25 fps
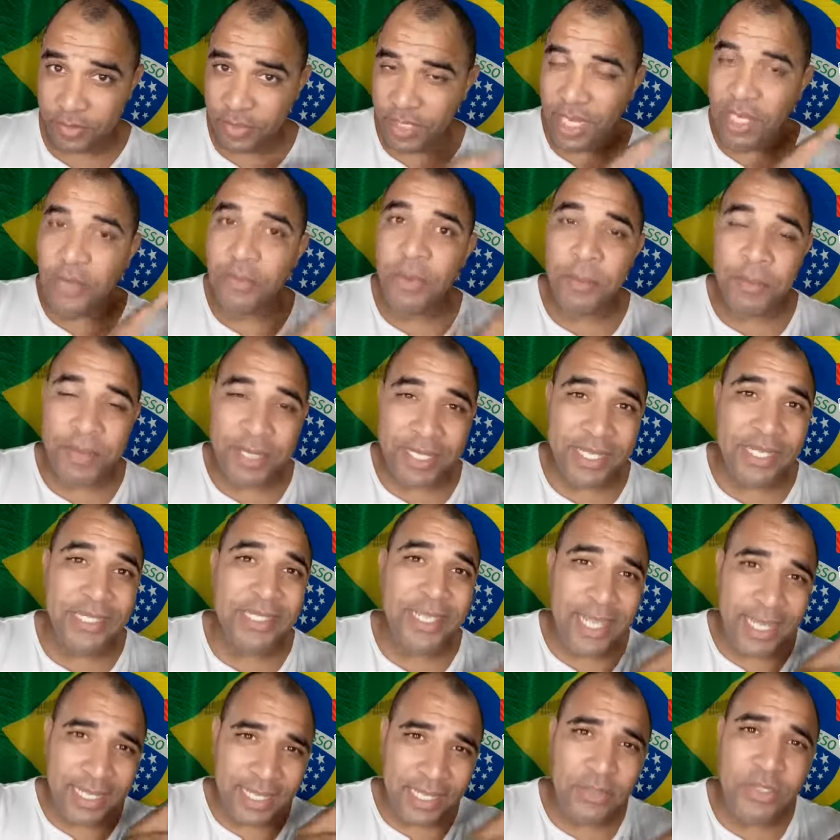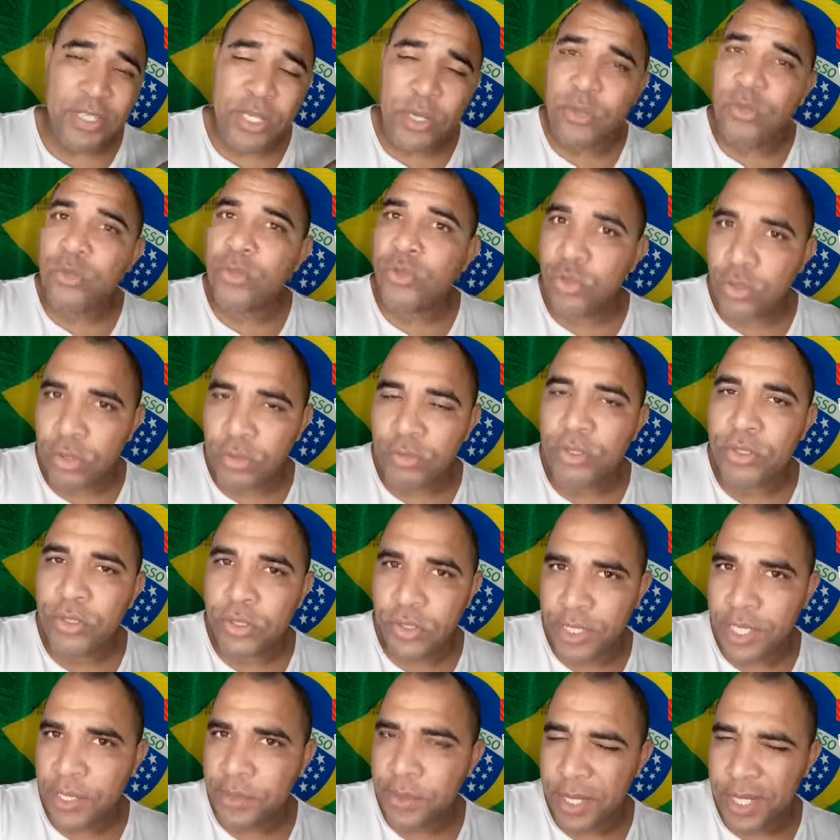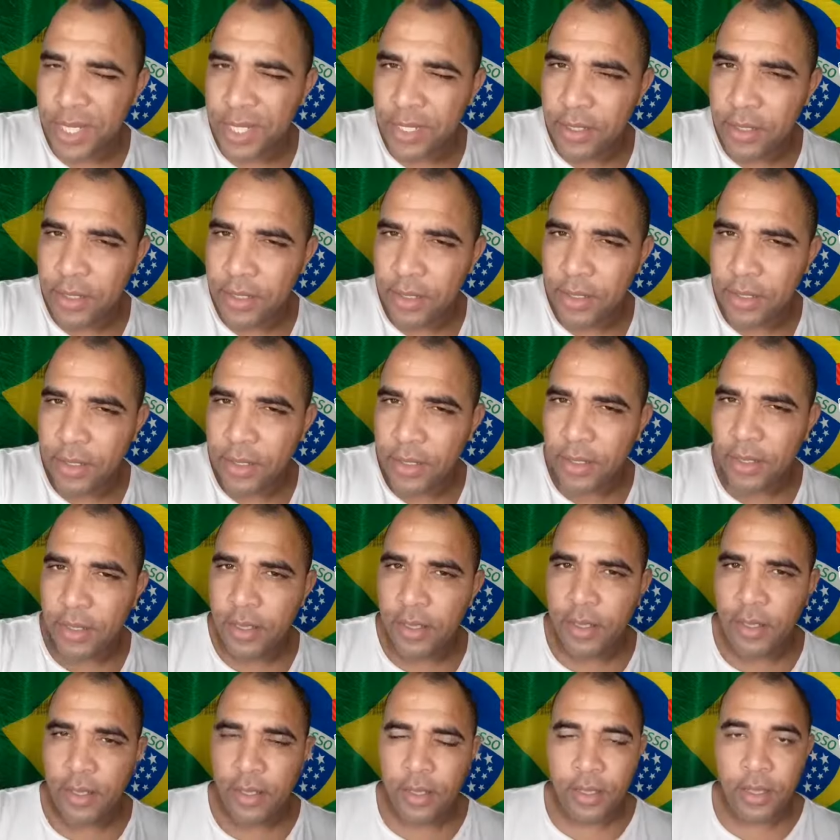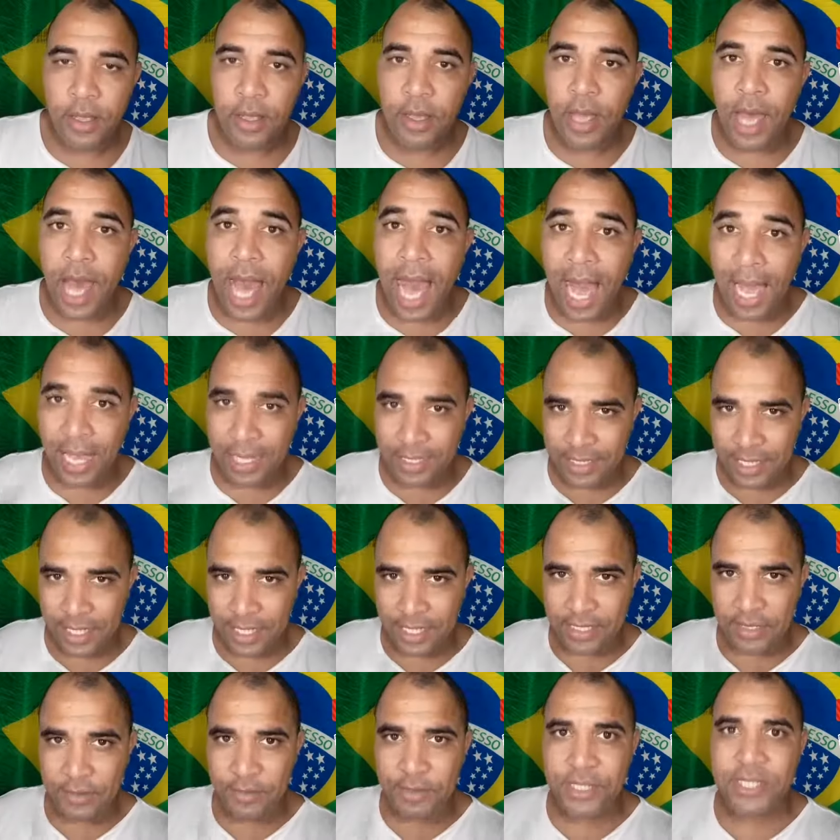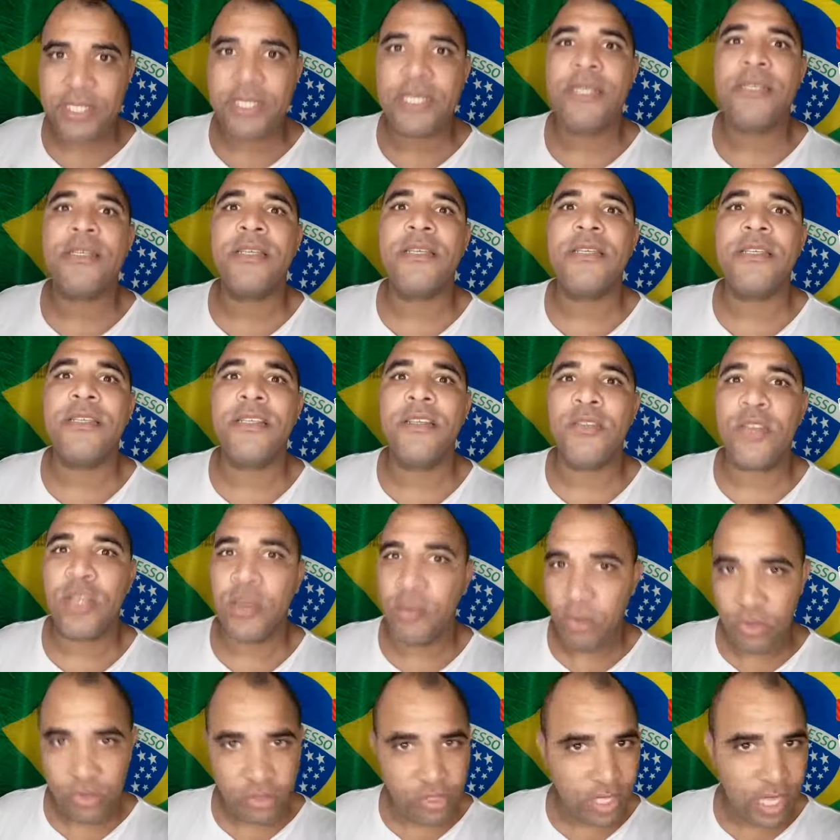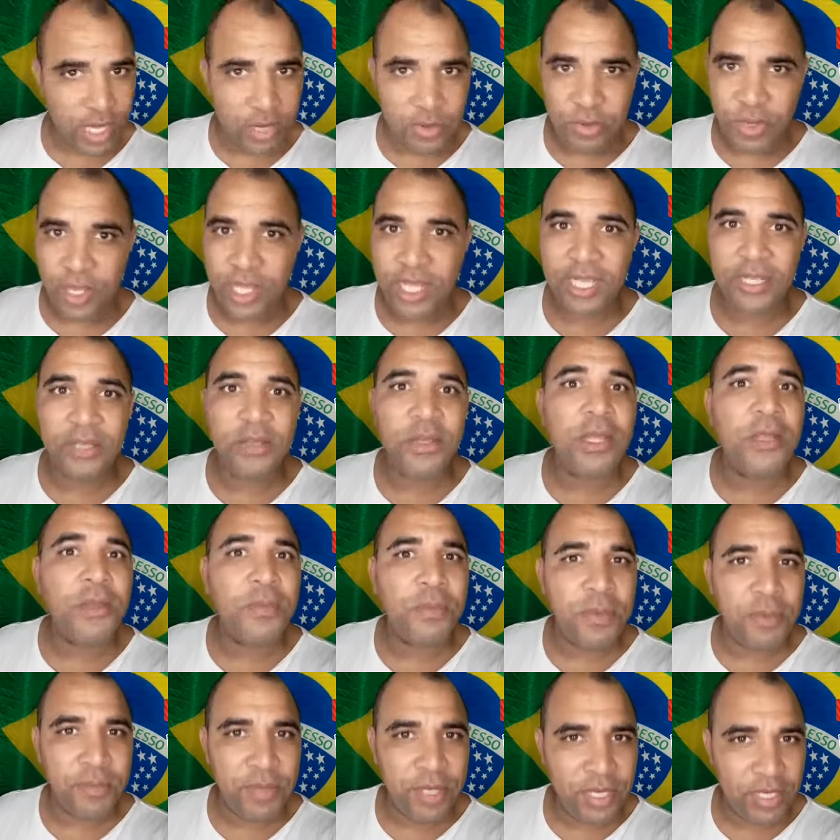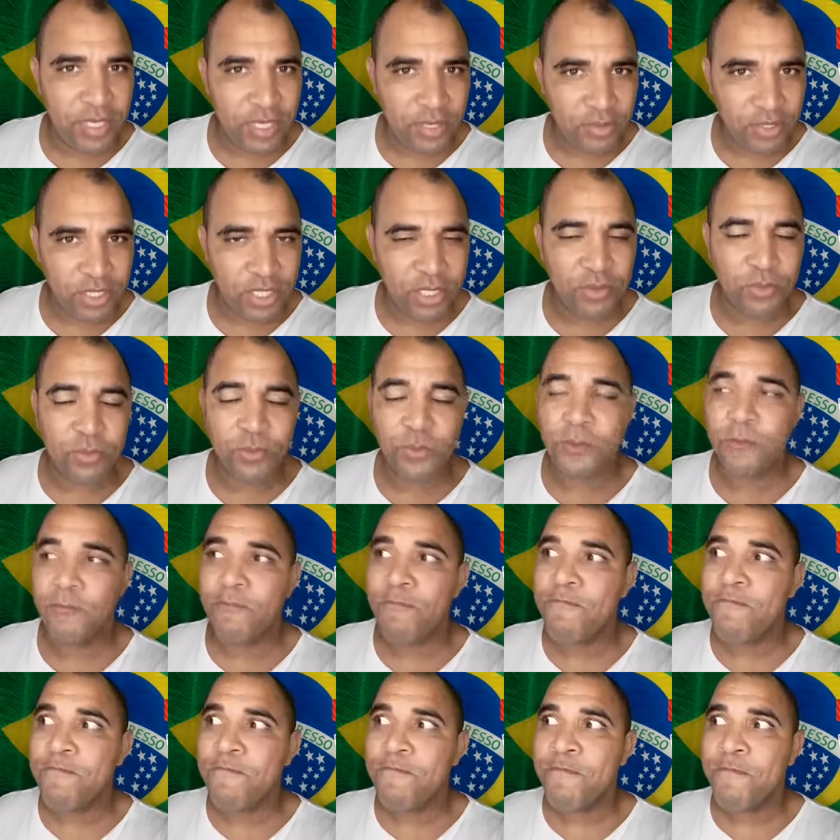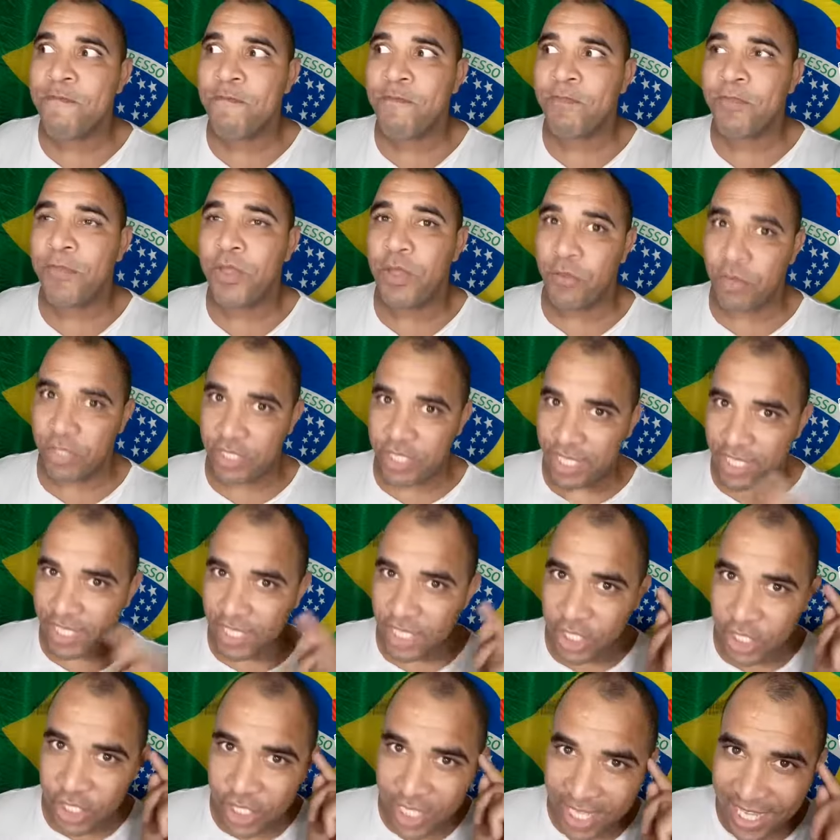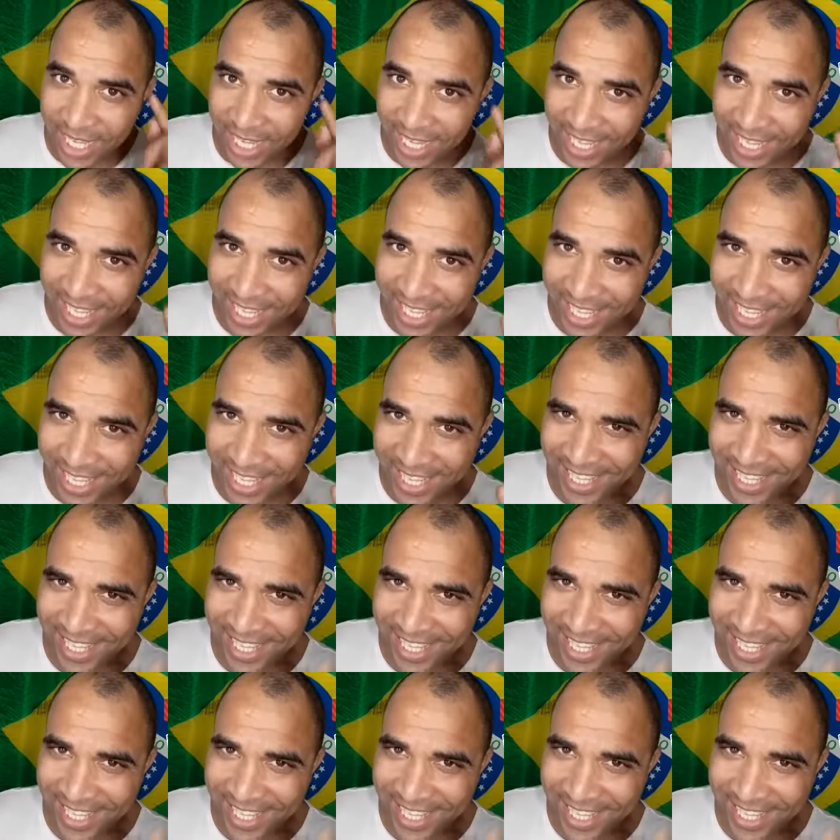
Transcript: Saiu uma pesquisa que até no segundo turno o Bolsonaro ganha. Aí sai essa pesquisa dizendo que Bolsonaro não ganha nem no primeiro nem no segundo. E você acredita em quem?